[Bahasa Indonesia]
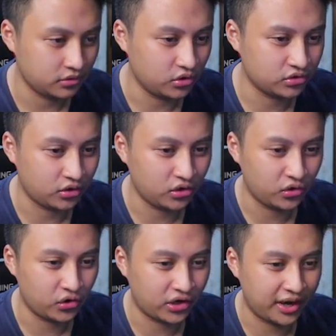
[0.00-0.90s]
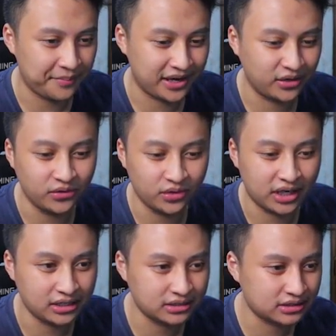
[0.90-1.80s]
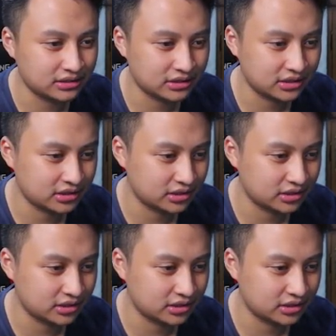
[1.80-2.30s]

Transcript: Gue solo gaming dulu guys.